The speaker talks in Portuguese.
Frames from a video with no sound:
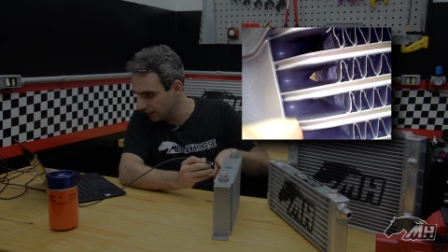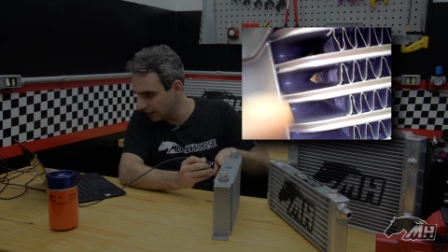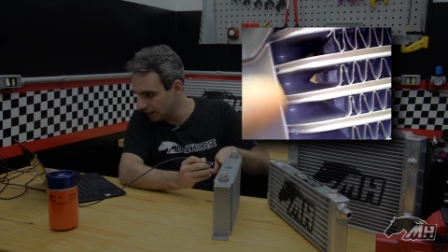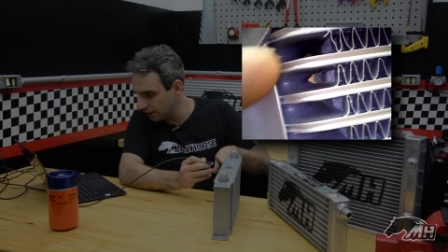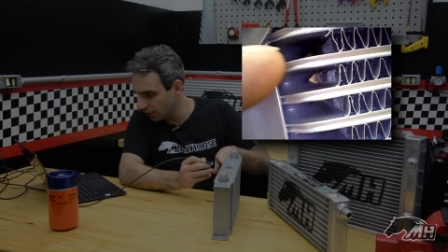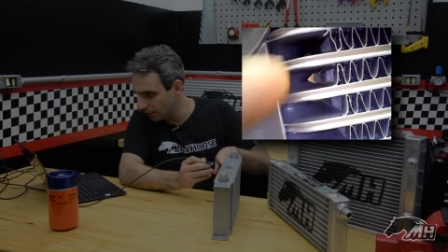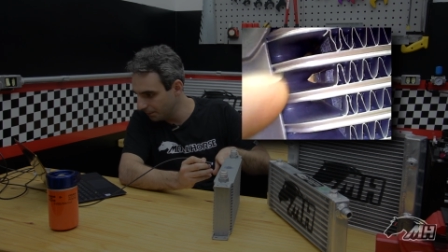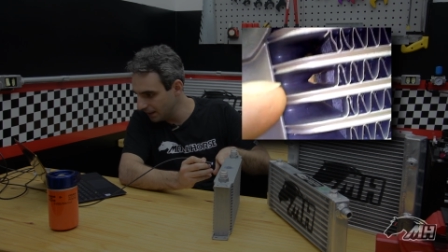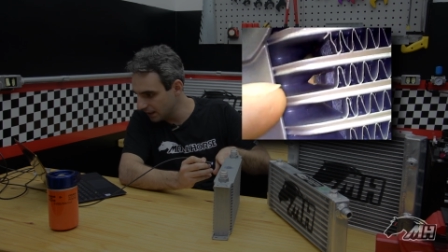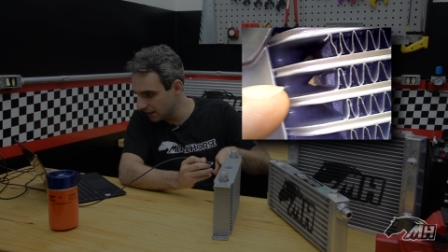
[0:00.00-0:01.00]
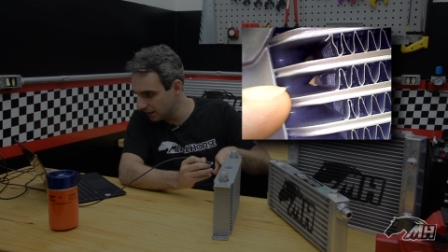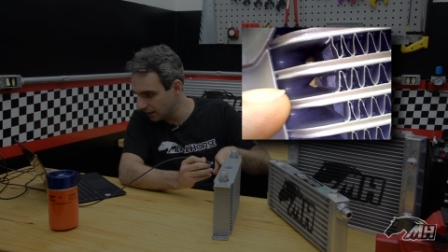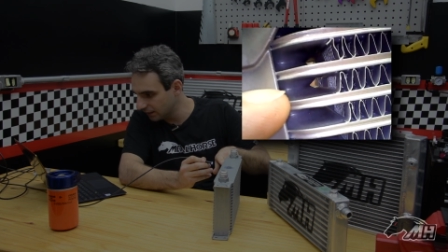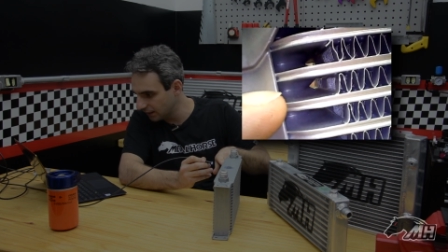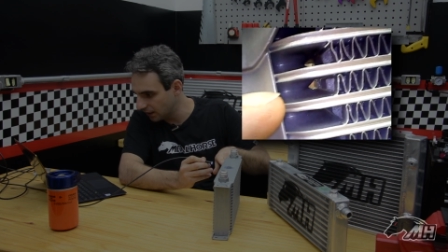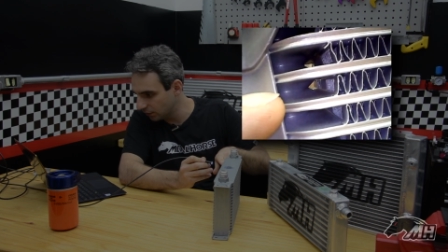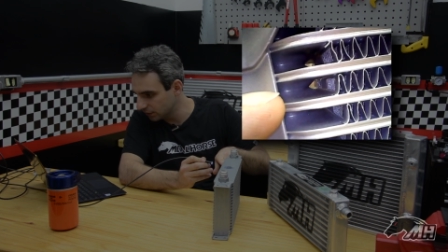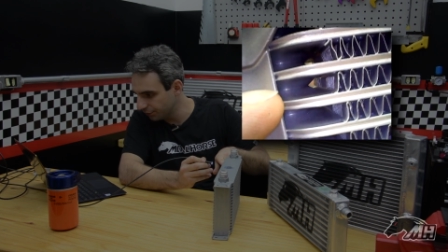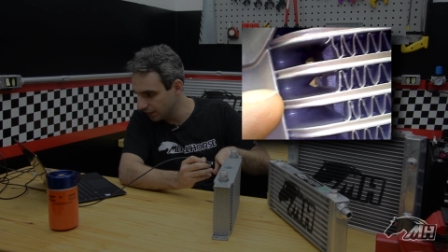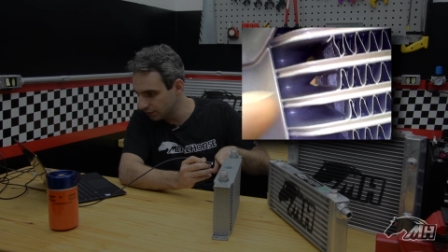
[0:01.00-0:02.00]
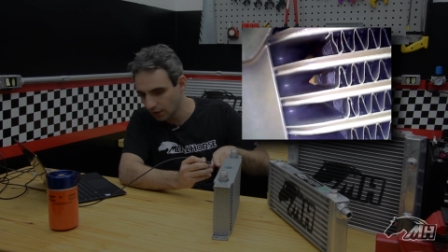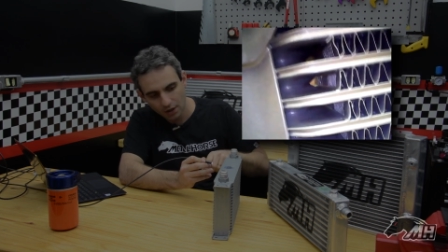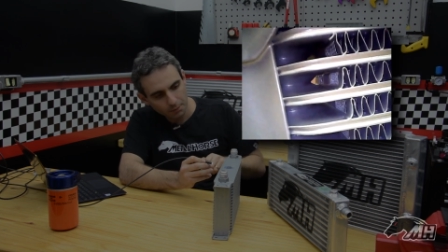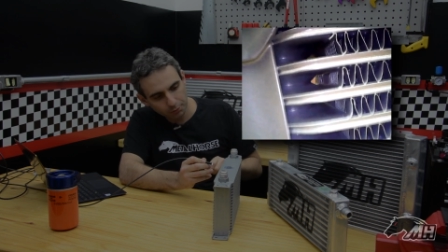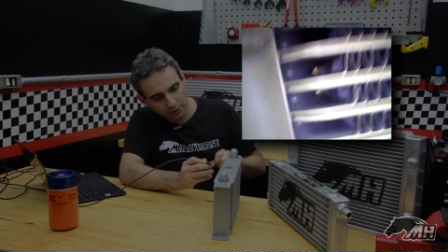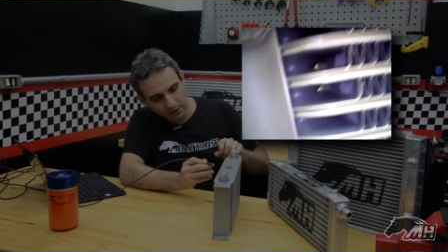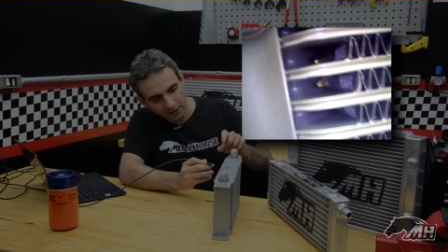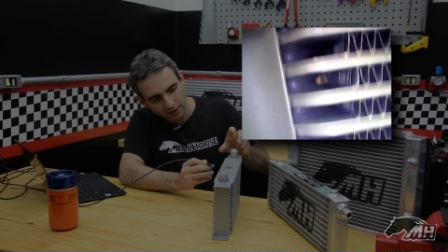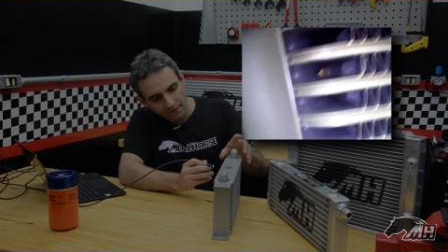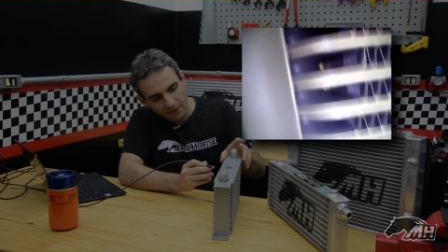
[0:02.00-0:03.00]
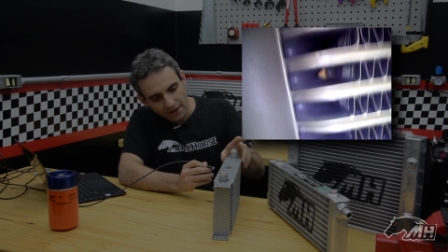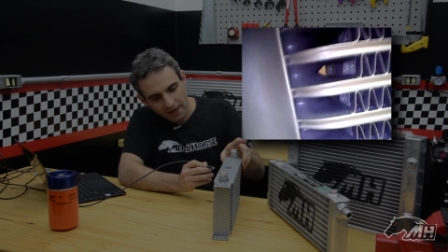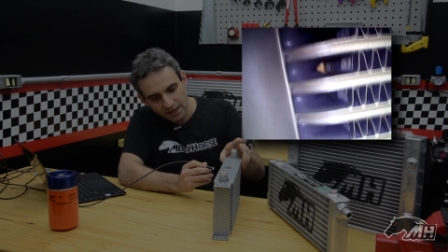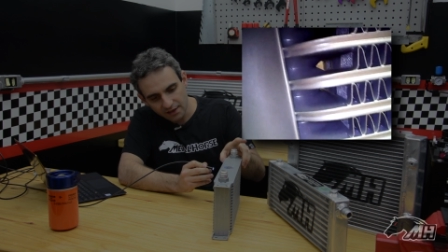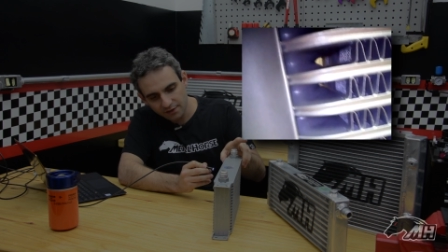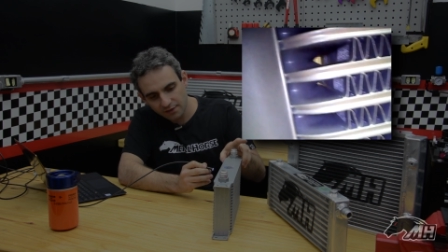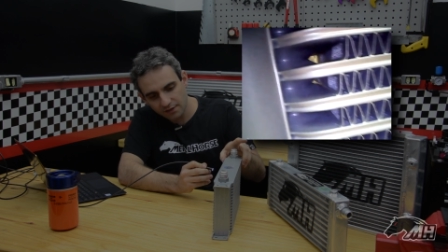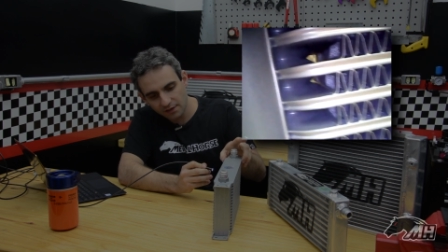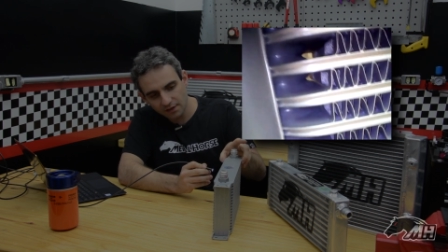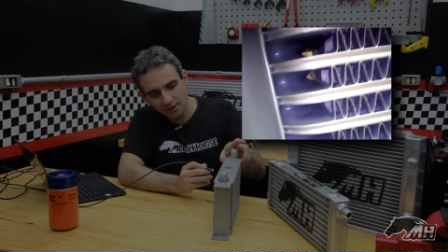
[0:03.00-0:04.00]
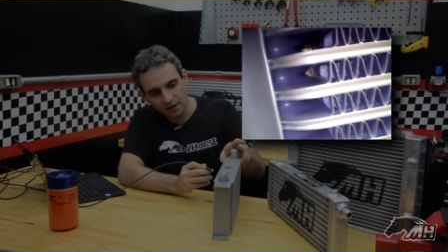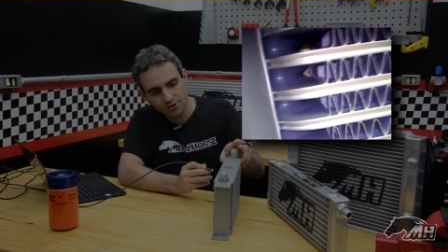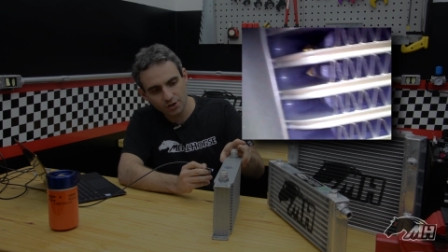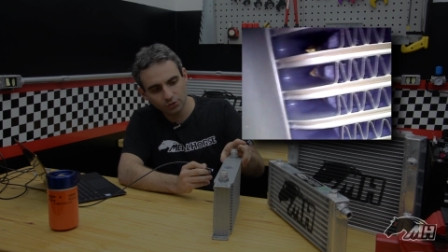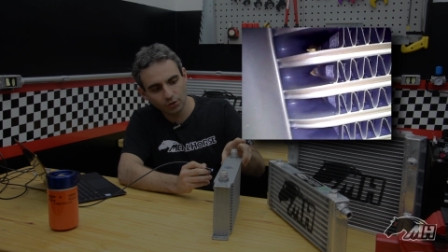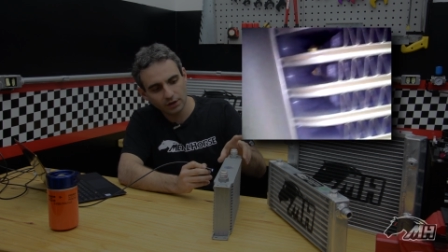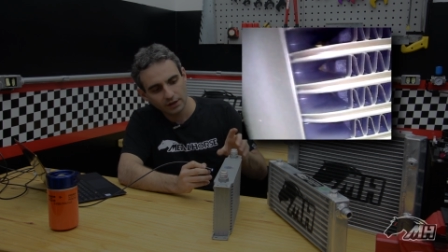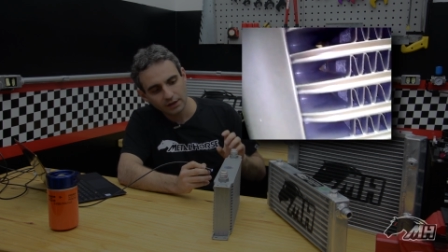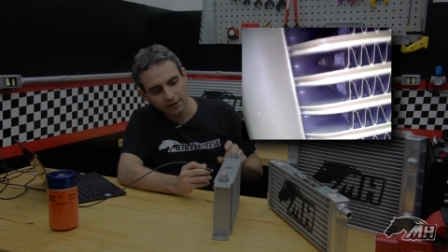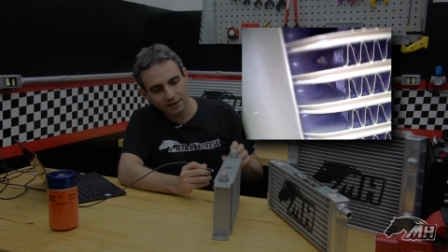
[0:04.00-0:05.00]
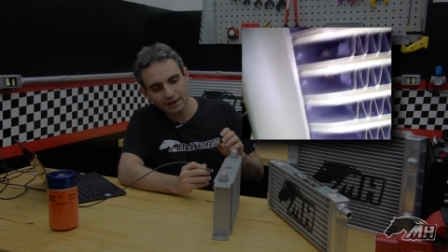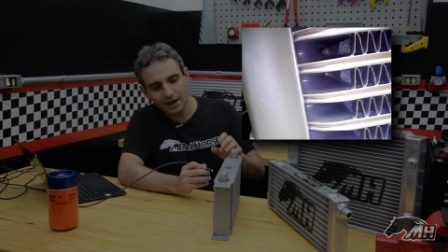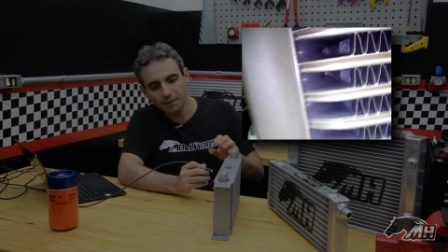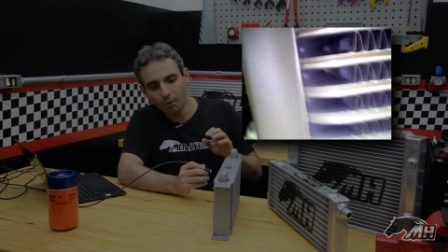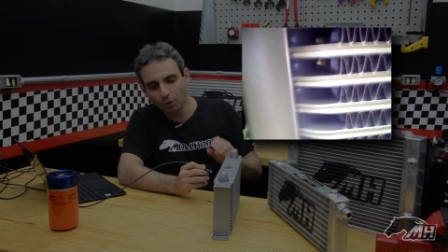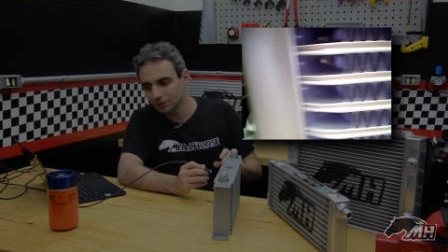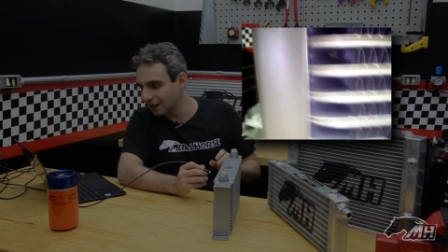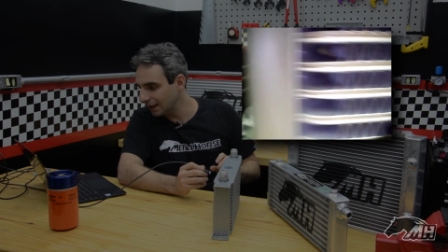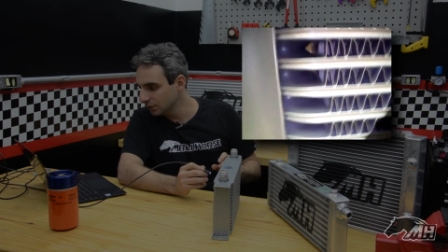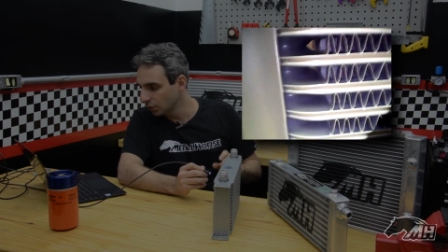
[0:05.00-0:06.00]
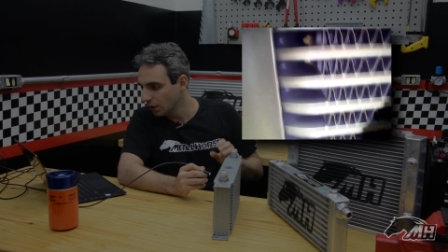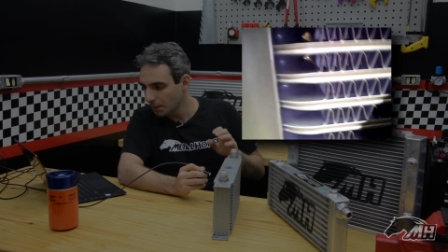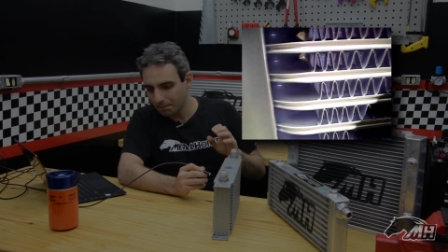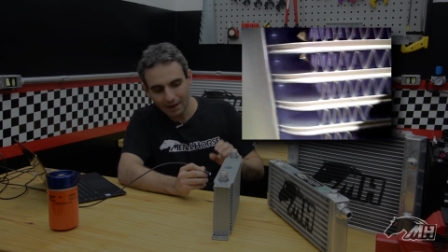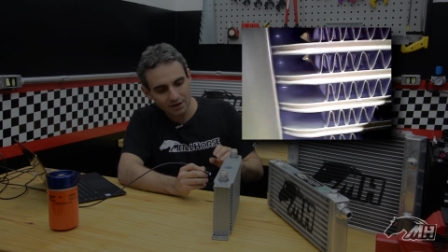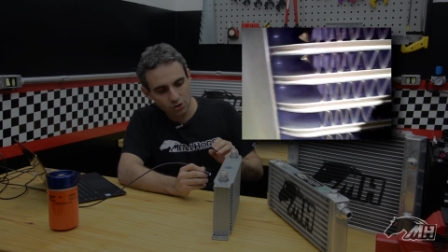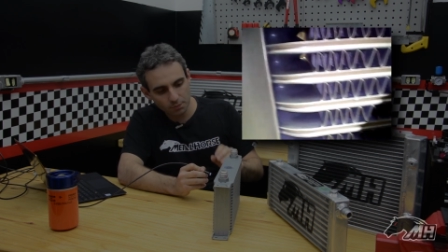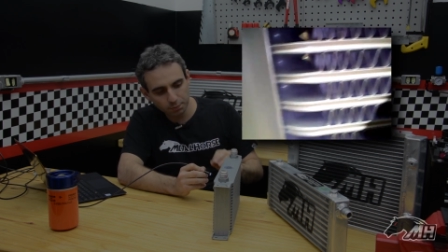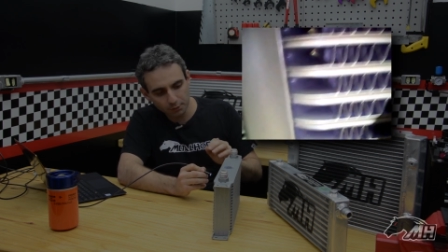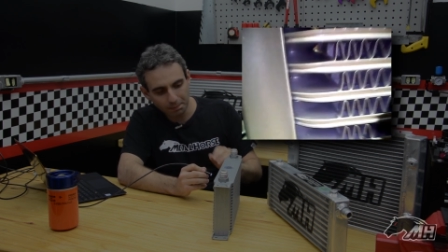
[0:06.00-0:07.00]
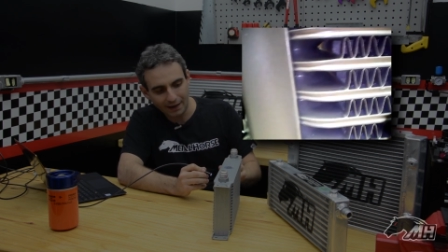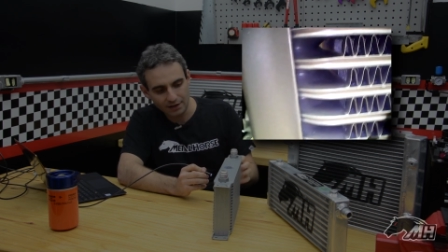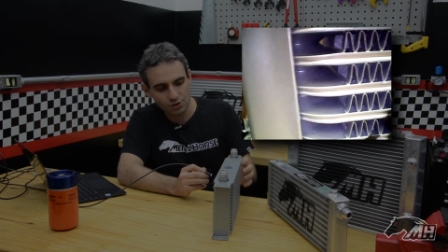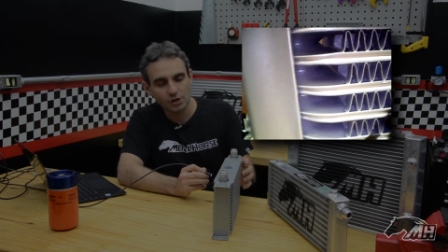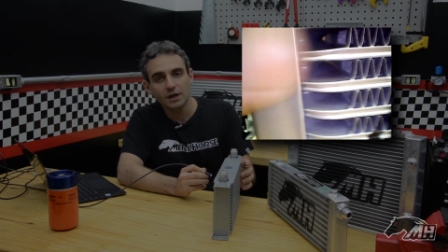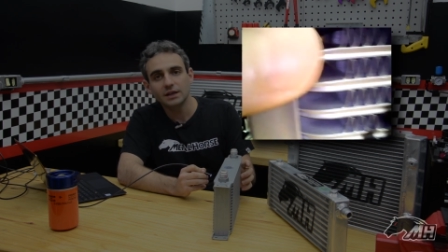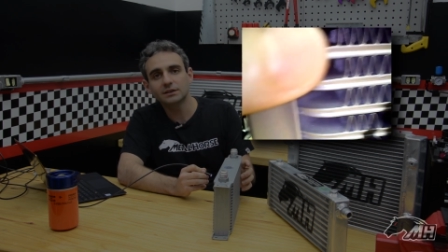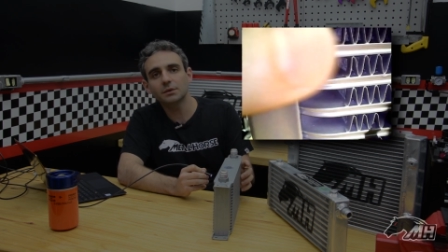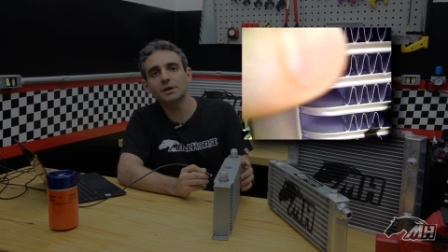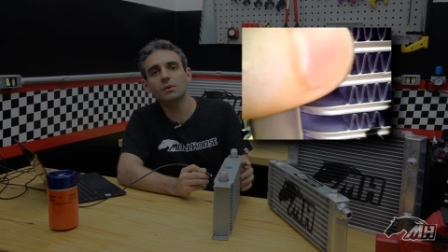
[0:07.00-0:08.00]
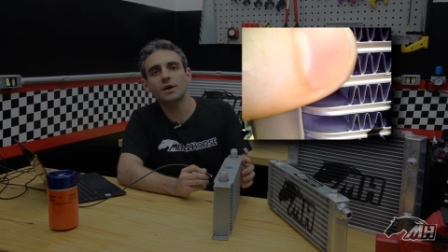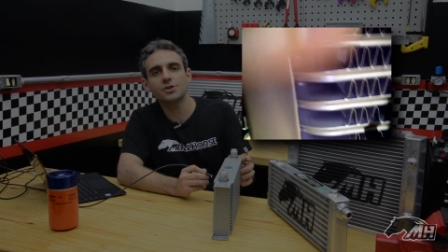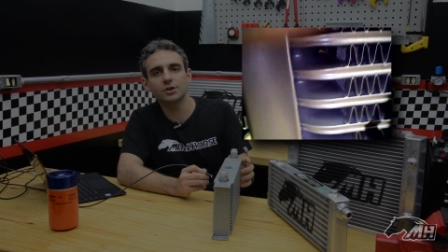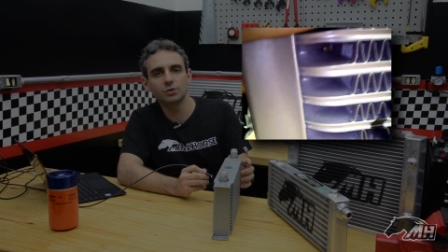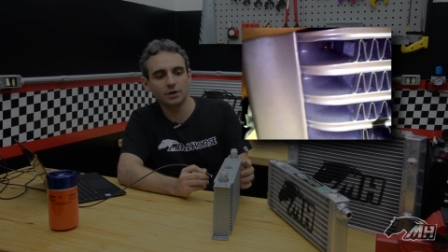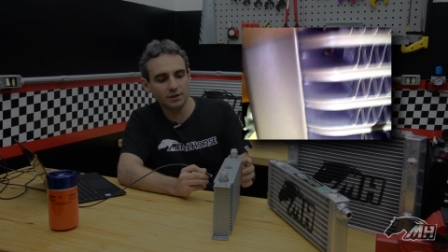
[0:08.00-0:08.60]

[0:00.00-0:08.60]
Ali, ó, bem aqui na lateral, tá vendo? Por quê? É, esse radiador ele é montado parte por parte. Então ele é um radiador